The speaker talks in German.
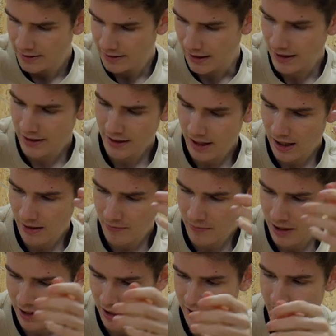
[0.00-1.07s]
Dann haben
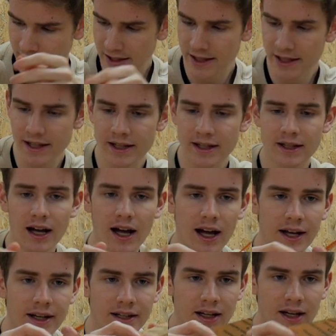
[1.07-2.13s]
wir hier
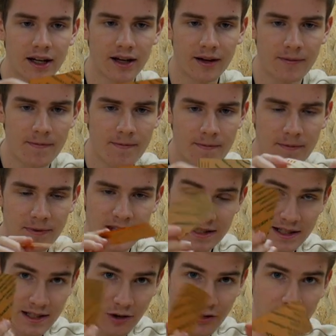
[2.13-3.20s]
eine, die ist
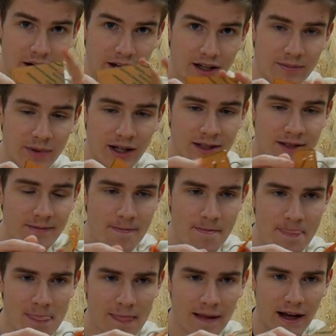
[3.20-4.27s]
jetzt auch noch eingepackt,
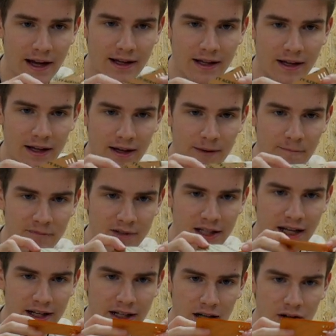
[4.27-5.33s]
eine
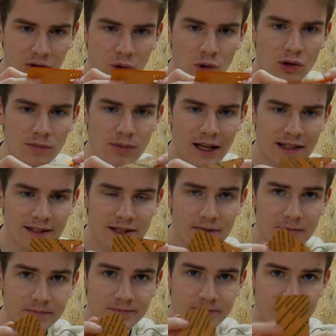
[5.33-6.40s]
kleine Acrylplatte.